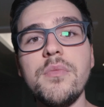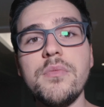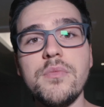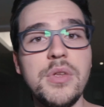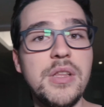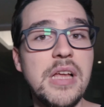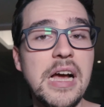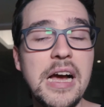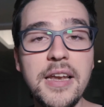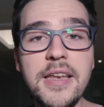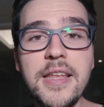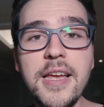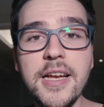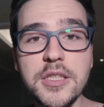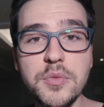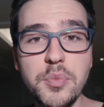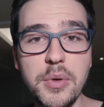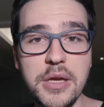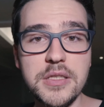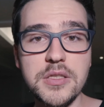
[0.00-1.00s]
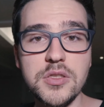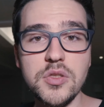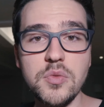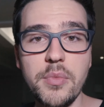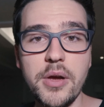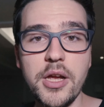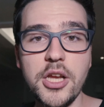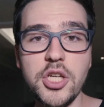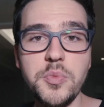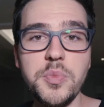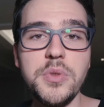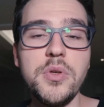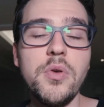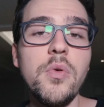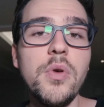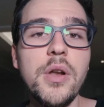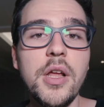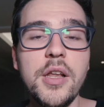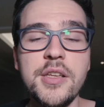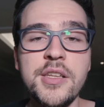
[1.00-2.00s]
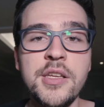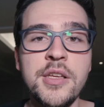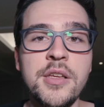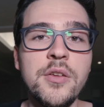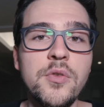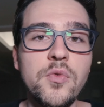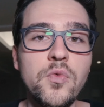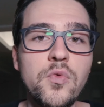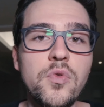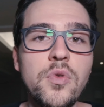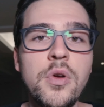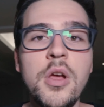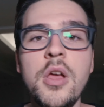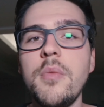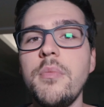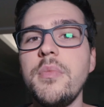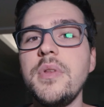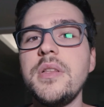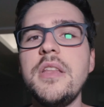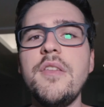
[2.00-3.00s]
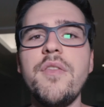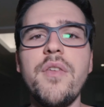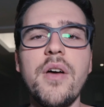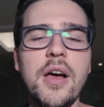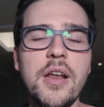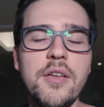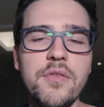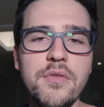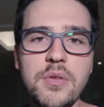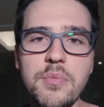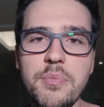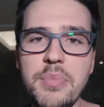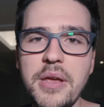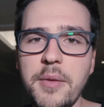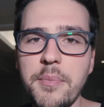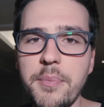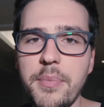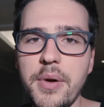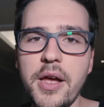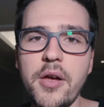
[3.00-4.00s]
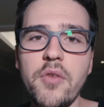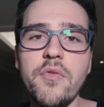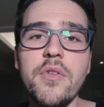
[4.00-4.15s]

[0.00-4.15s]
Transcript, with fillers: mit AliExpress zum Beispiel oder in der EU mit Lieferanten wie Big Buy.